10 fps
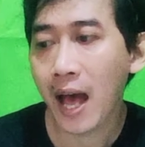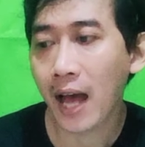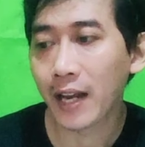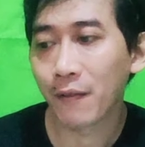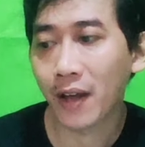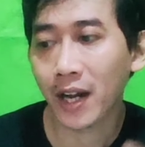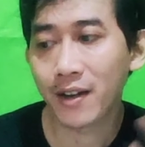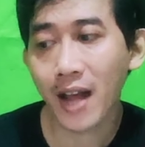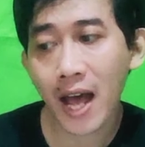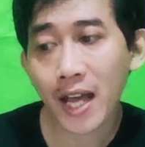ada
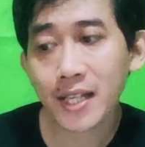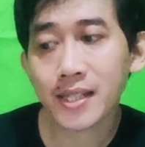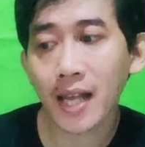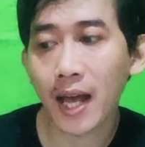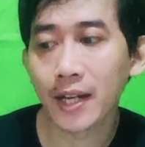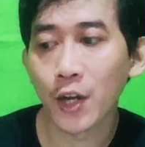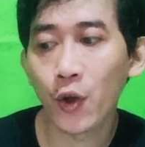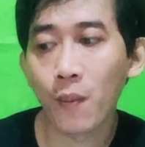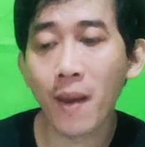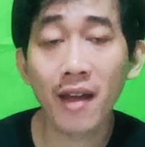Paradise ada
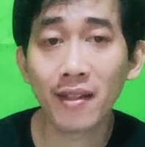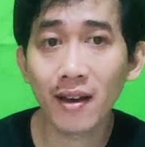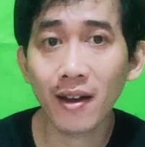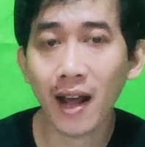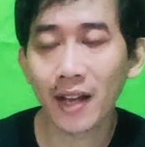No Matter